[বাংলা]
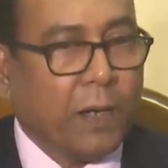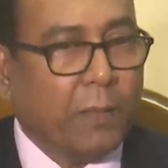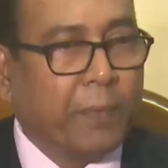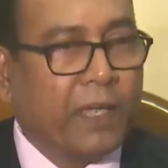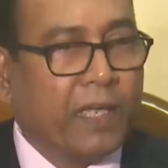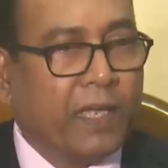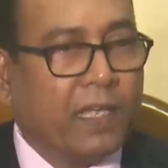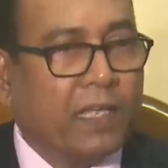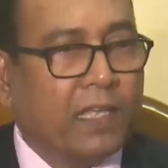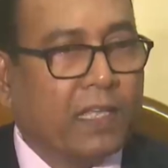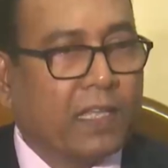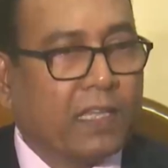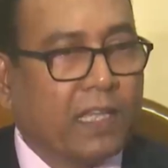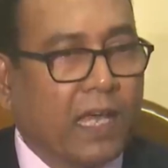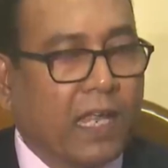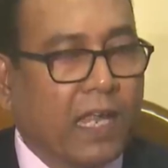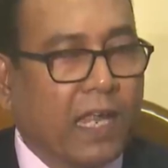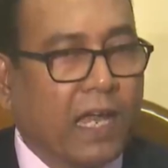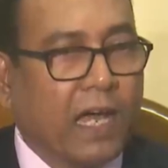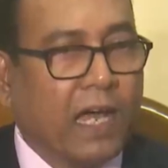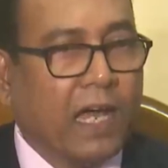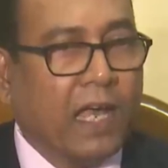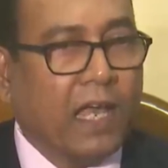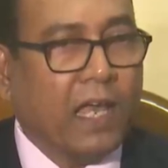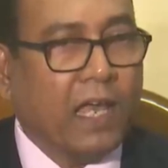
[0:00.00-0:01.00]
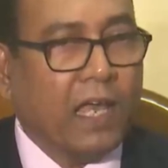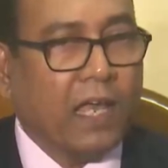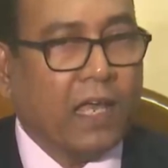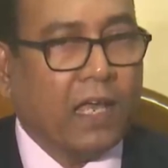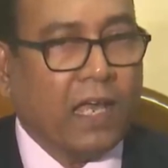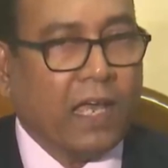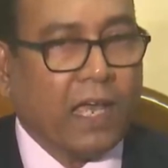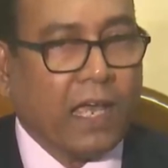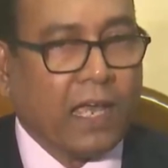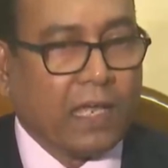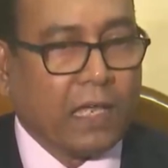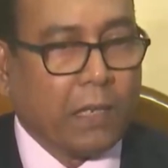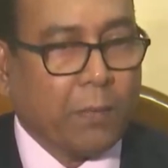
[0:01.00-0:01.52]
ভাবে তারা
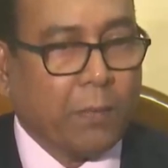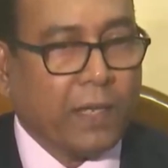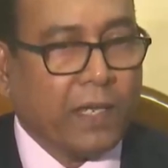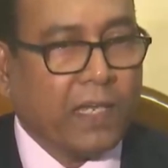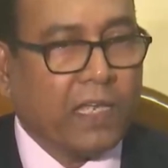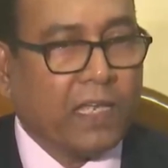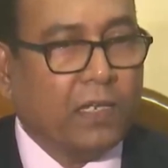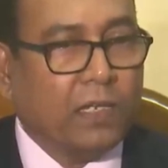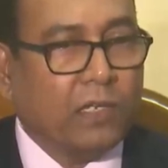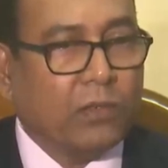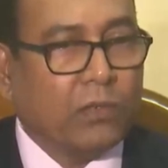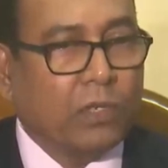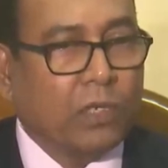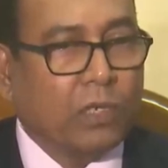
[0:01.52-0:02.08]
একেবারেই